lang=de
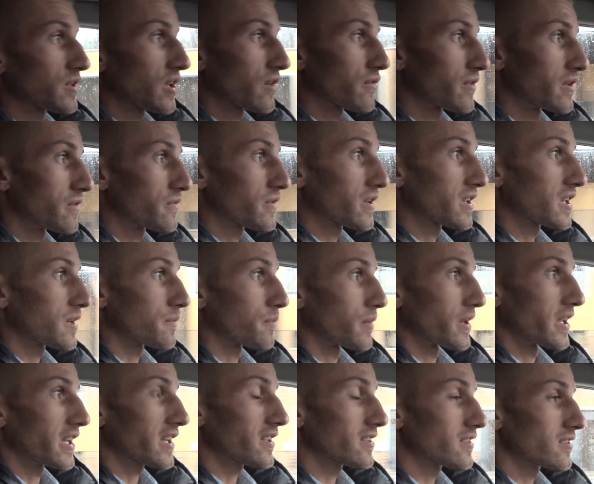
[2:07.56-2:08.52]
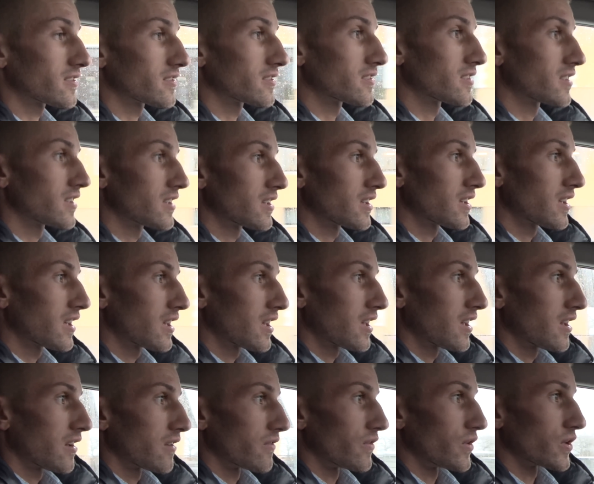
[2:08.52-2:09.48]
mich auf jeden Fall geprägt,
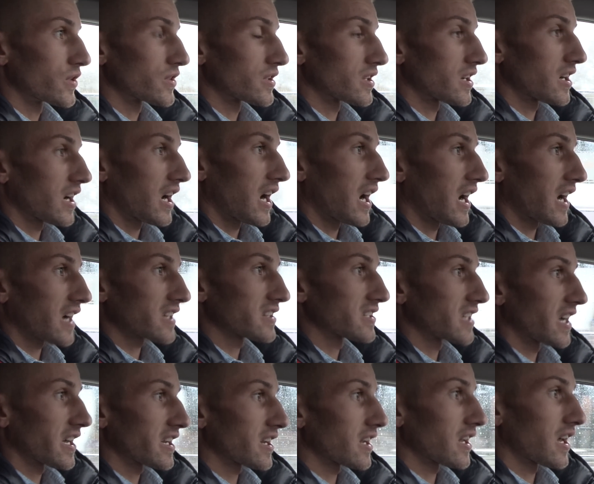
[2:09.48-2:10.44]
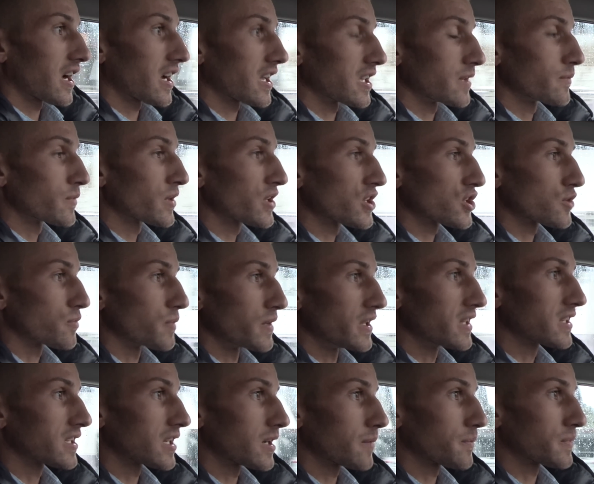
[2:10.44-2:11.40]
weil ich da acht Jahre lang immer
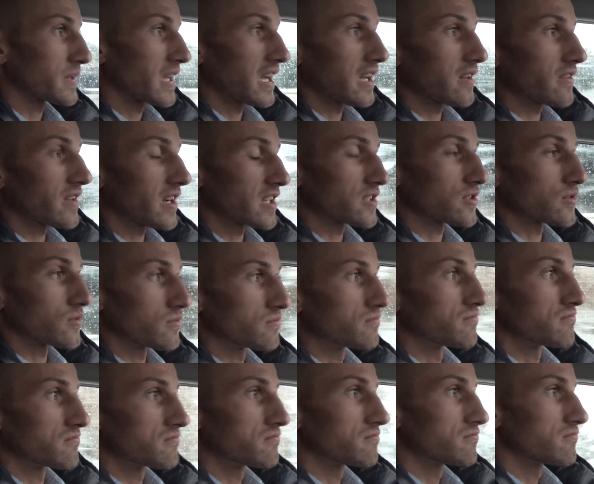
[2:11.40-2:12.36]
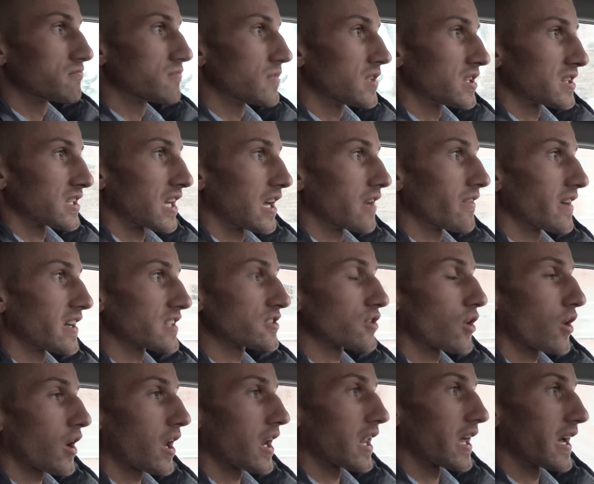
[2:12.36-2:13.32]
gespielt habe, teilweise, also,
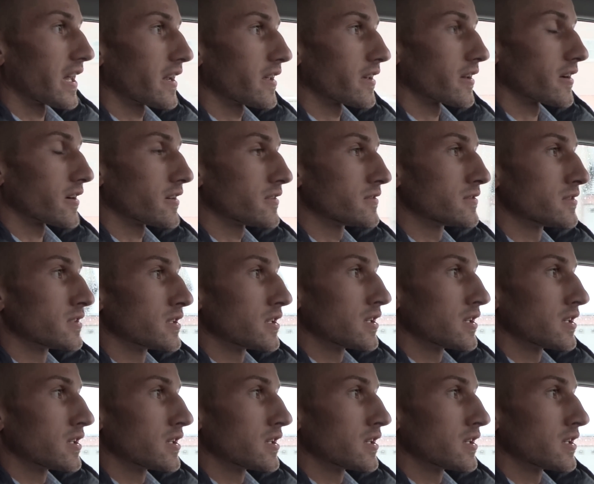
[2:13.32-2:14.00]
teilweise auch alleine. Ja.